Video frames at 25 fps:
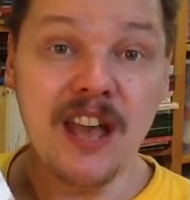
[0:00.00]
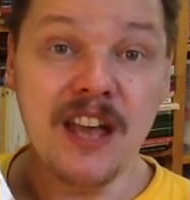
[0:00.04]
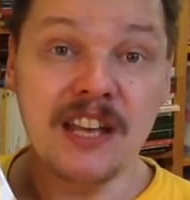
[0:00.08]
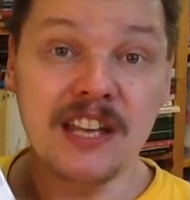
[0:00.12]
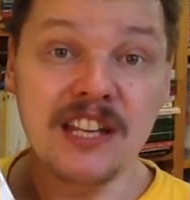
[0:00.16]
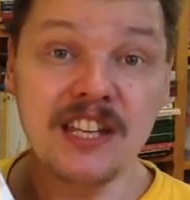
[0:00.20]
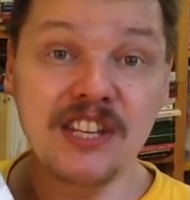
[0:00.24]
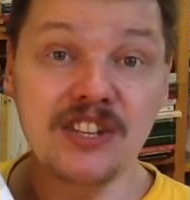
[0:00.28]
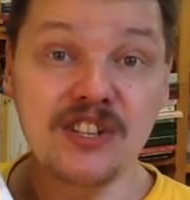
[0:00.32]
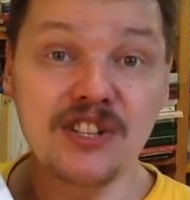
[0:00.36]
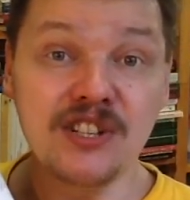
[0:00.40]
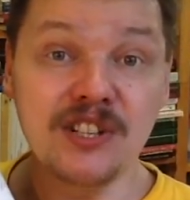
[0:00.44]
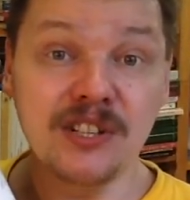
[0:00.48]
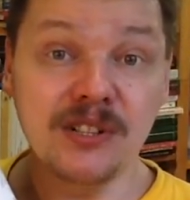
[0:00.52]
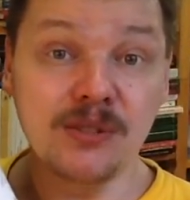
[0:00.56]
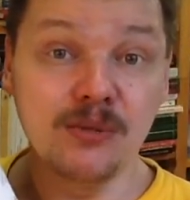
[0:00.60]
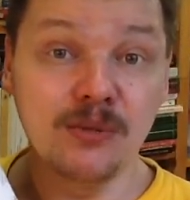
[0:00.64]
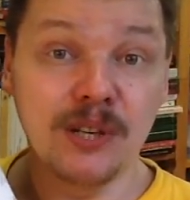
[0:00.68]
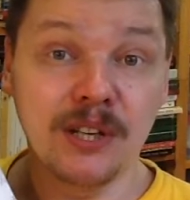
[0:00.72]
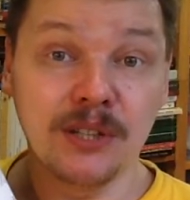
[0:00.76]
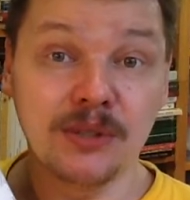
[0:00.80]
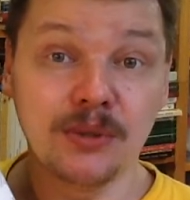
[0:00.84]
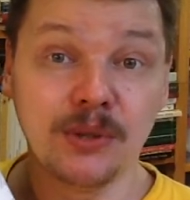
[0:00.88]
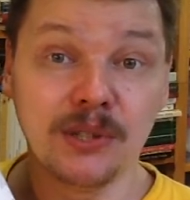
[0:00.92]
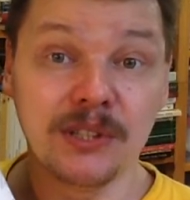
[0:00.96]
И ежиха, у
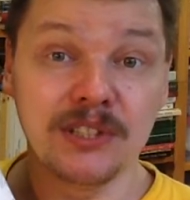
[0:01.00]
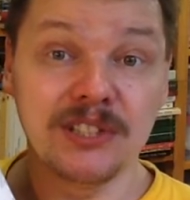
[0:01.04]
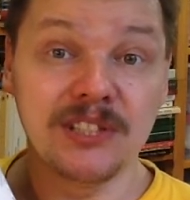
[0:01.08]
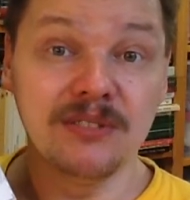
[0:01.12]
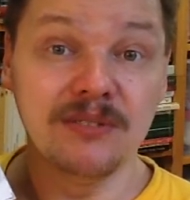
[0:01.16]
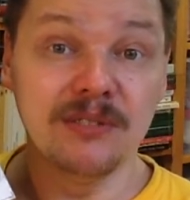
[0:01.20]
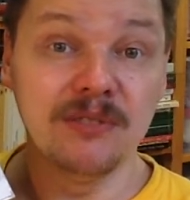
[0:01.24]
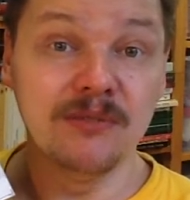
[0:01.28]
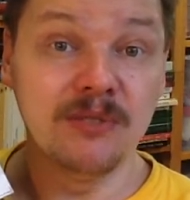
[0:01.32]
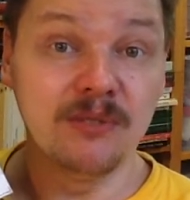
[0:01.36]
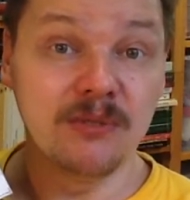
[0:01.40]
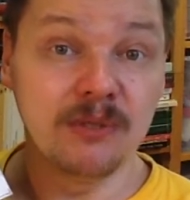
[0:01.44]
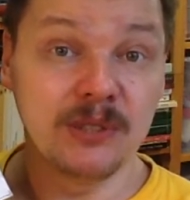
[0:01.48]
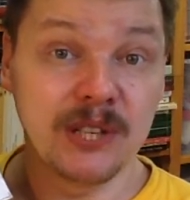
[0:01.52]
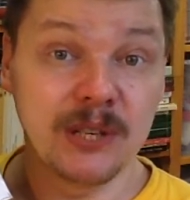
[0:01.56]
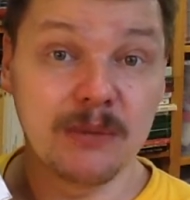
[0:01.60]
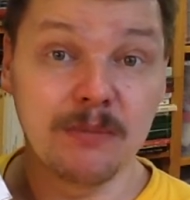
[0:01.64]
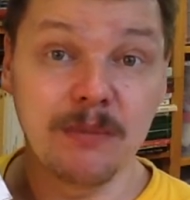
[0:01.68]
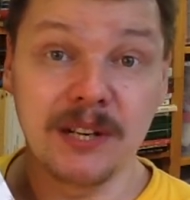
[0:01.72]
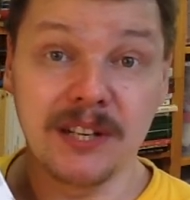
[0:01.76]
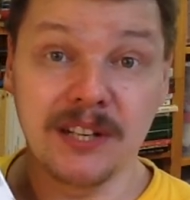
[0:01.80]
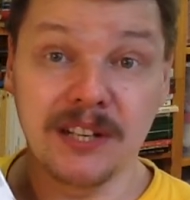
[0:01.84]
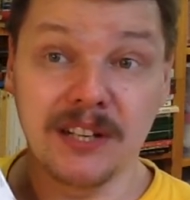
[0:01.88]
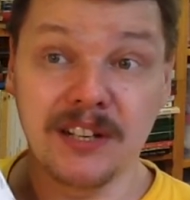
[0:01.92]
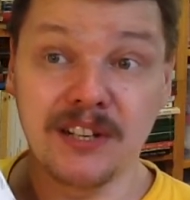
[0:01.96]
которой целый выводок
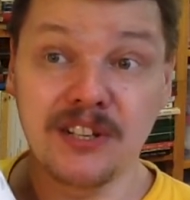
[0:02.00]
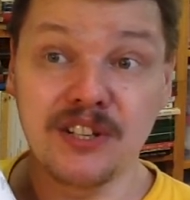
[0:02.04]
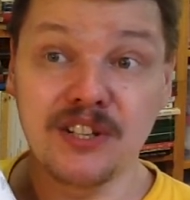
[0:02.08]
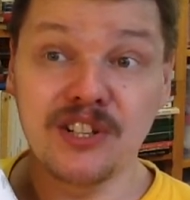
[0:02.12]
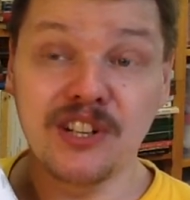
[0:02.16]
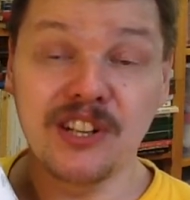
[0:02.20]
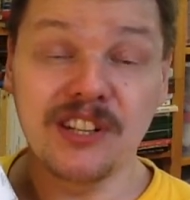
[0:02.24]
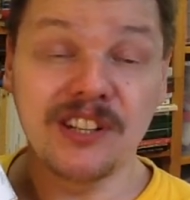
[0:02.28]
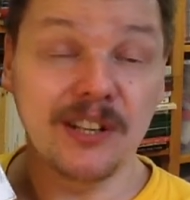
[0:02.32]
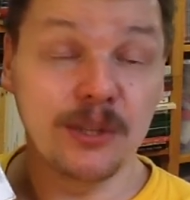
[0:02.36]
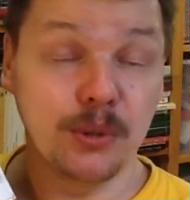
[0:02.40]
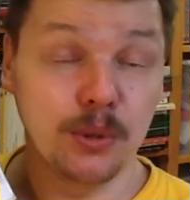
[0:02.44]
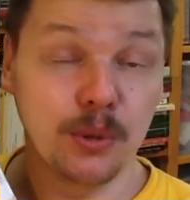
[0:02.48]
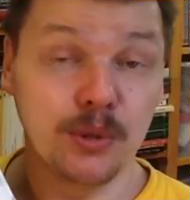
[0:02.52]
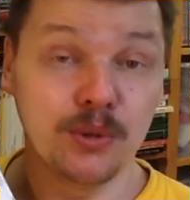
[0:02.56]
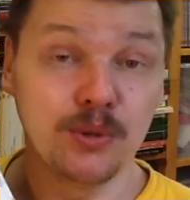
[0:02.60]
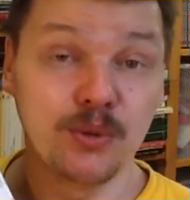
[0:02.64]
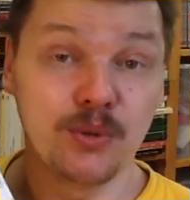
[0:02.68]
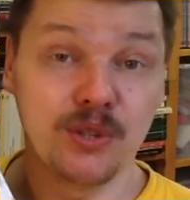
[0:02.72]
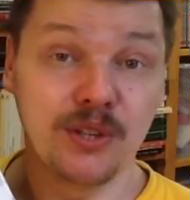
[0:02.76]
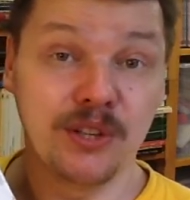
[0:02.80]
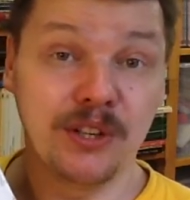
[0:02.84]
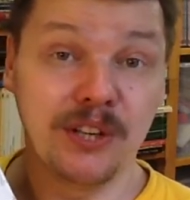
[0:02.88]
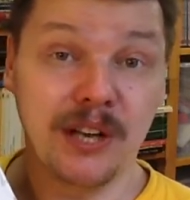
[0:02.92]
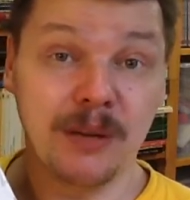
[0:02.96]
маленьких ежат, которых
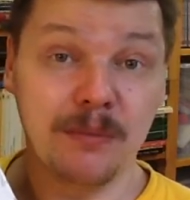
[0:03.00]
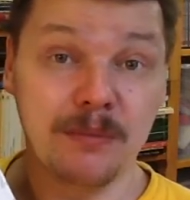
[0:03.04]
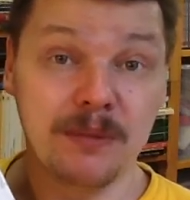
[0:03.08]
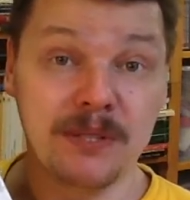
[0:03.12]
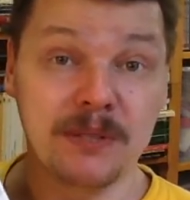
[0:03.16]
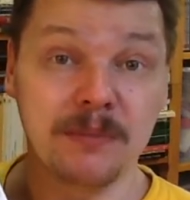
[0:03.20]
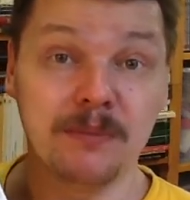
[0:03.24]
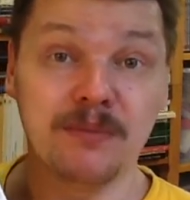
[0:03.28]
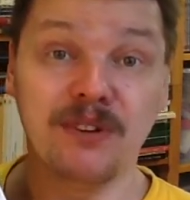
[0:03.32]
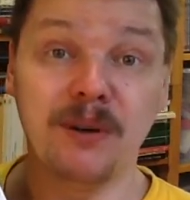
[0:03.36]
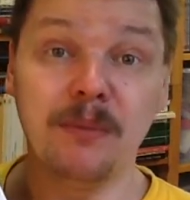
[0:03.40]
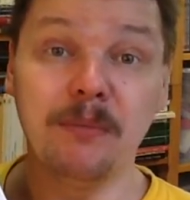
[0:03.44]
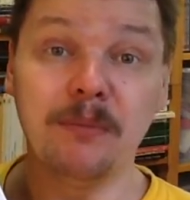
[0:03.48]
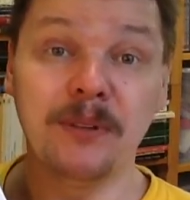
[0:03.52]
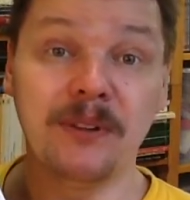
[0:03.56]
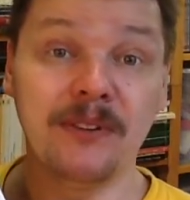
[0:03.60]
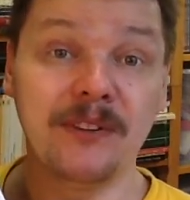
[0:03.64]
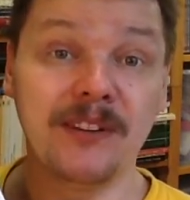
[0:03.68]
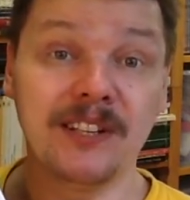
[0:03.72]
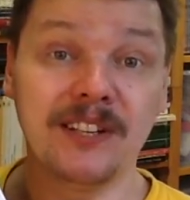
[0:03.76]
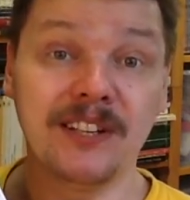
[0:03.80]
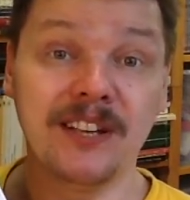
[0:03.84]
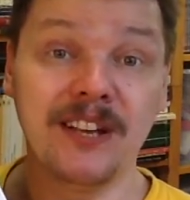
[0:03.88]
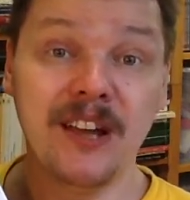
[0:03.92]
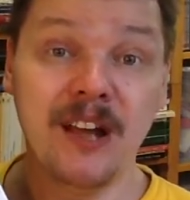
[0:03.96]
нужно кормить, была бы,
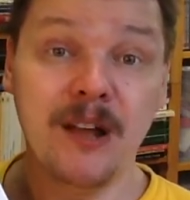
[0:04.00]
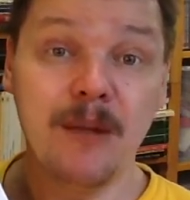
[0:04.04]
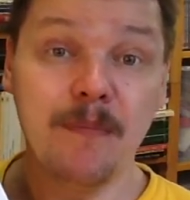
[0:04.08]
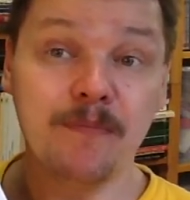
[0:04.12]
наверное,